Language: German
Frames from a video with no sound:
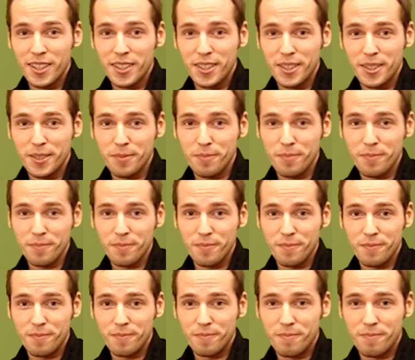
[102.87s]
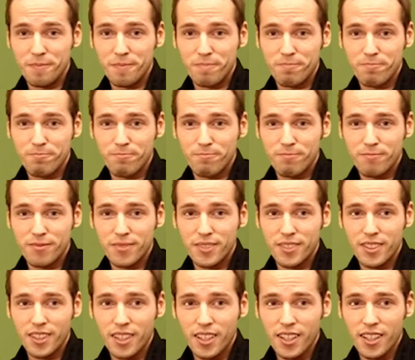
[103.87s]
Ähm,
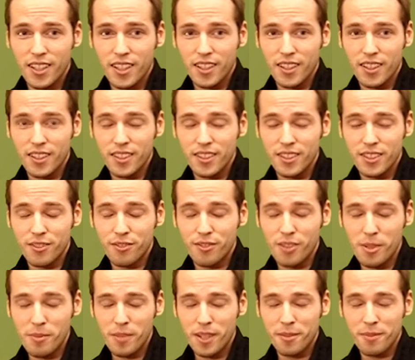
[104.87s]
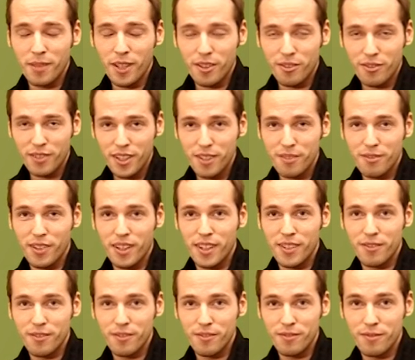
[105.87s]
der Film hat mir auf jeden Fall